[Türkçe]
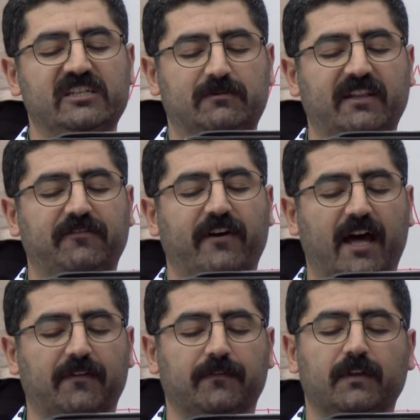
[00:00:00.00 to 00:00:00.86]
hizmet
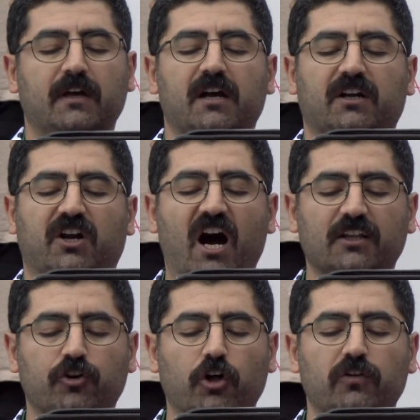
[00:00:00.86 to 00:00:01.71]
veren
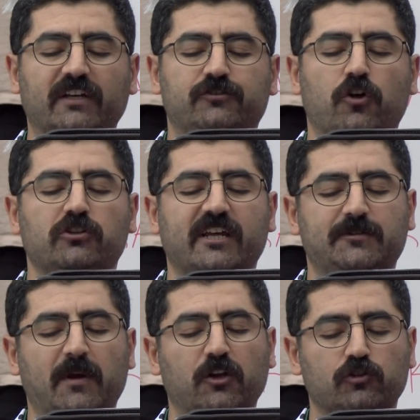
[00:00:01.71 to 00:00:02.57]
kadrolu ve
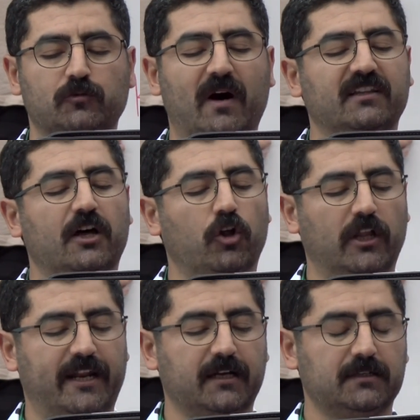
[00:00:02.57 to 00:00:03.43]
sözleşmeli uzmanlar
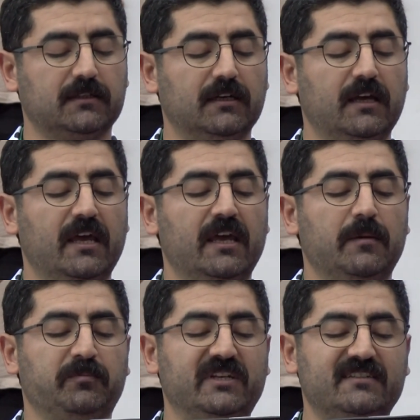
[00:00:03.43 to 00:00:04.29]
olarak
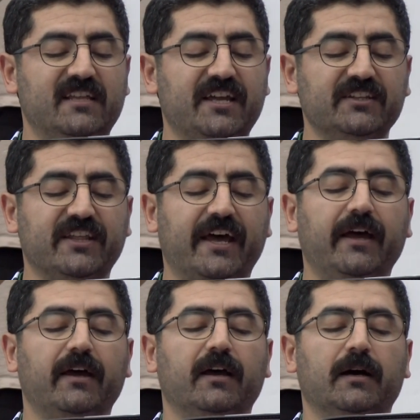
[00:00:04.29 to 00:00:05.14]
bizlerin
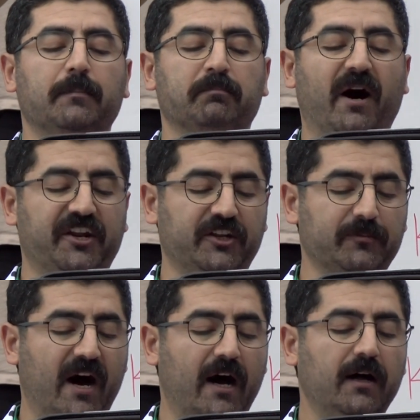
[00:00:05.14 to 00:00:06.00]
de
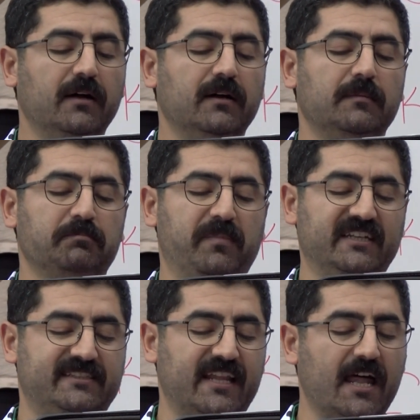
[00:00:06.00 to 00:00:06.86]
barınma,
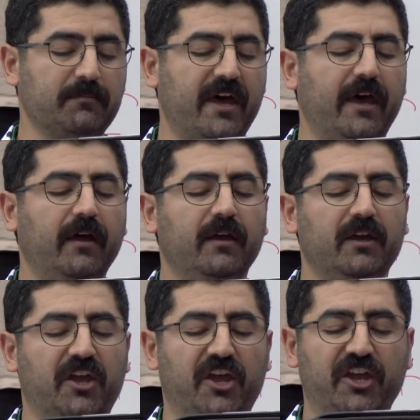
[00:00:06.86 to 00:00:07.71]
beslenme,
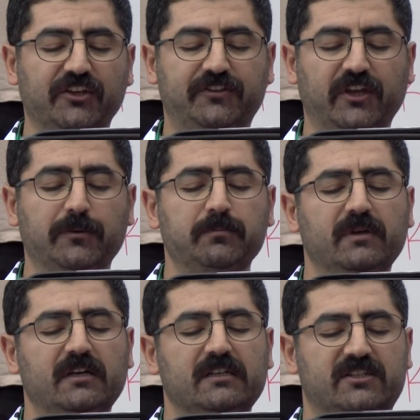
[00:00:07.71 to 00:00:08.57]
eğitim,
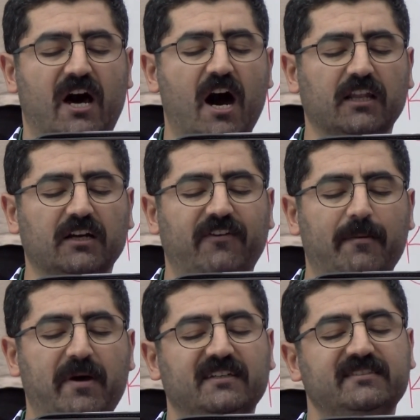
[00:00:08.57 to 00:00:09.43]
sağlık
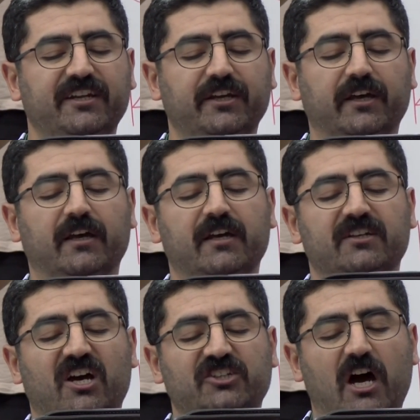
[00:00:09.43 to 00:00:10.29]
ve benzeri
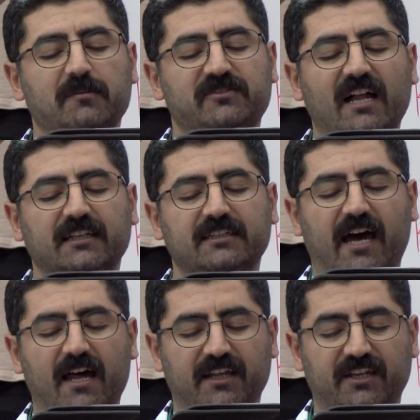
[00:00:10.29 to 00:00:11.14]
yaşamsal
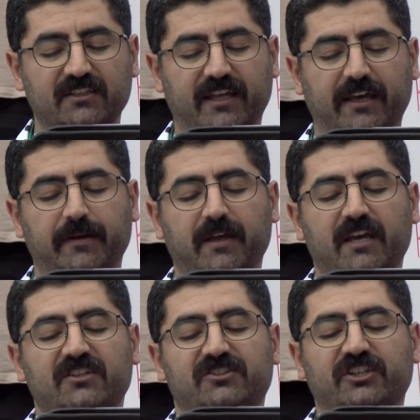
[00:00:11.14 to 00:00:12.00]
giderlerin de
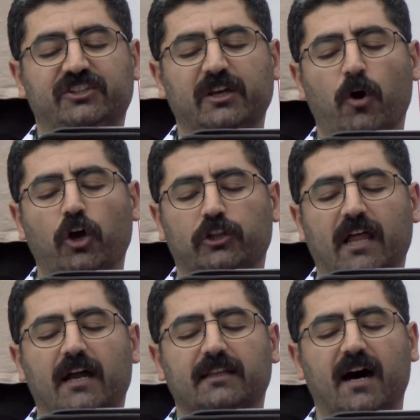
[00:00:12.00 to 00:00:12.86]
ciddi
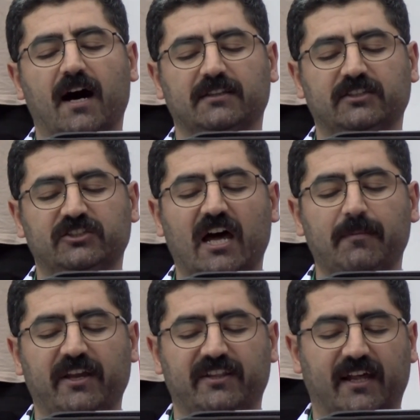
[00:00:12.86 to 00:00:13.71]
boyutlarda artışlar
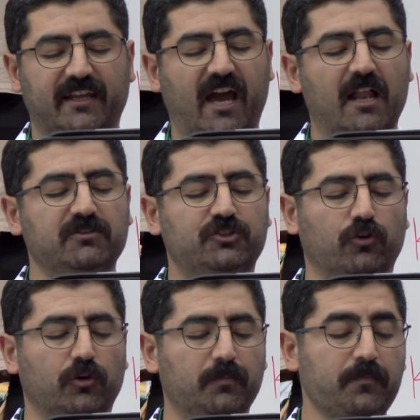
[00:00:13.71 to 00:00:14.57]
meydana gelmiş
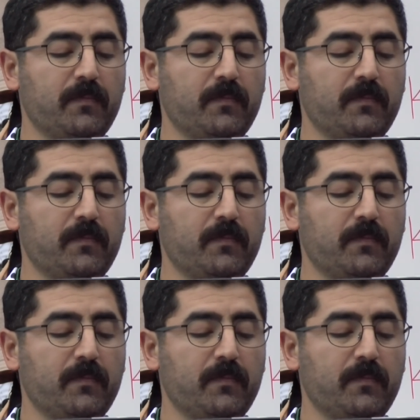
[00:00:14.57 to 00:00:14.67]
olup